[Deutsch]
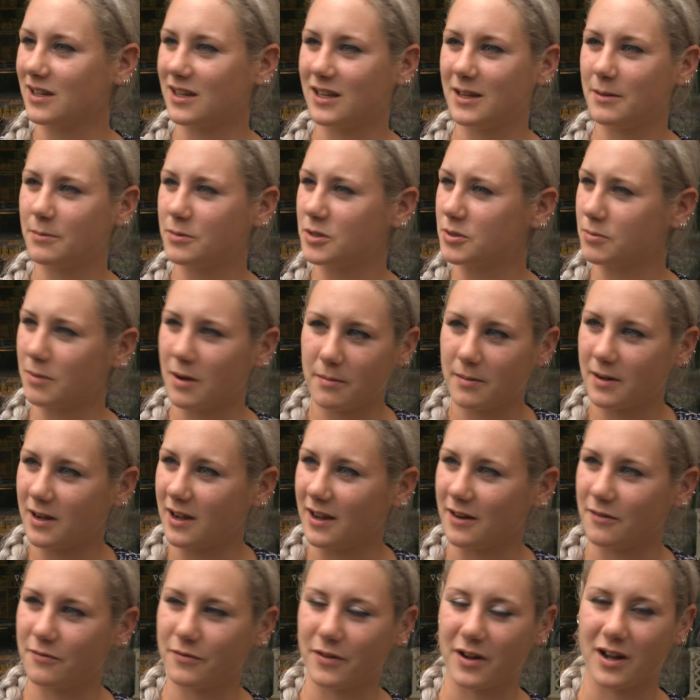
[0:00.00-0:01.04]
Ich liebe Schwabach
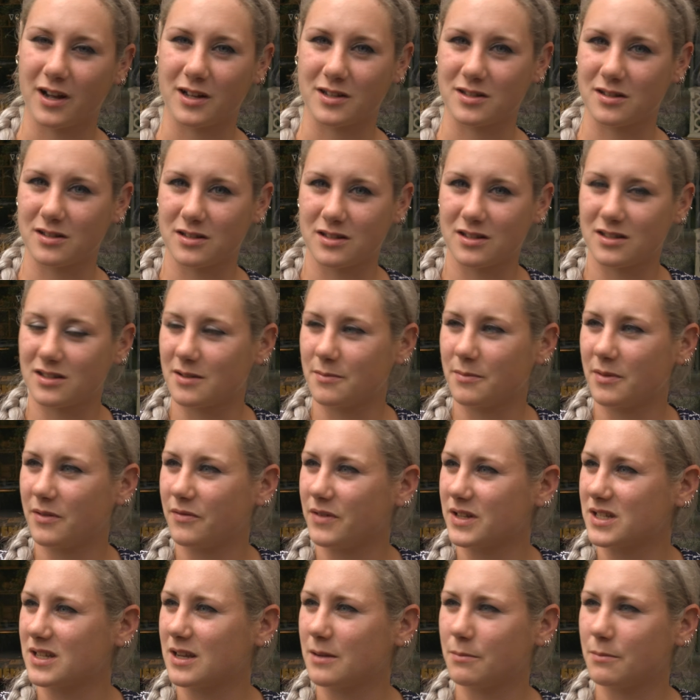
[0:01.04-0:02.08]
einfach, also es ist immer was